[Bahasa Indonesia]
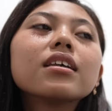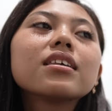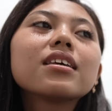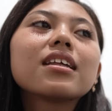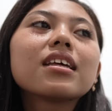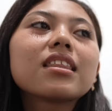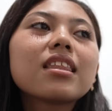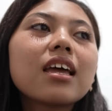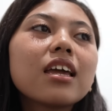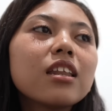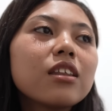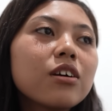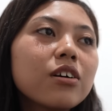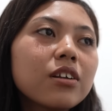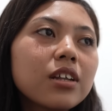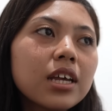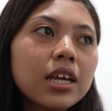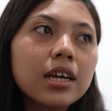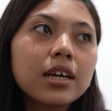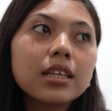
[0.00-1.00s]
Ceritain
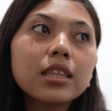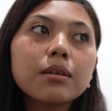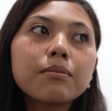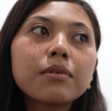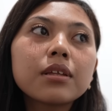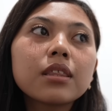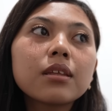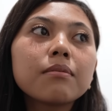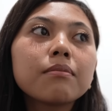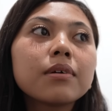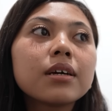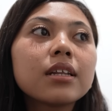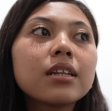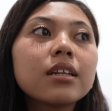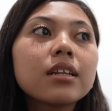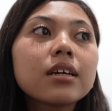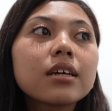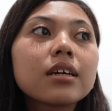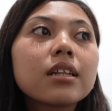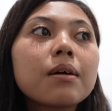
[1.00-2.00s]
dong, Ri, ke
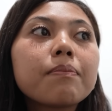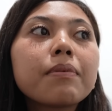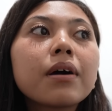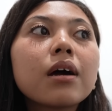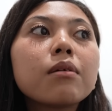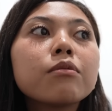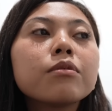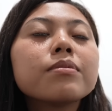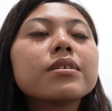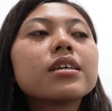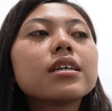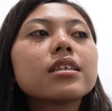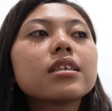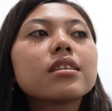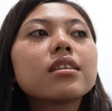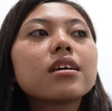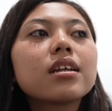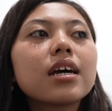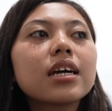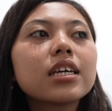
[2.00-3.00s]
teman-teman, kenapa kamu bisa
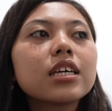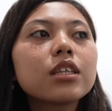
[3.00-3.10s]
cedera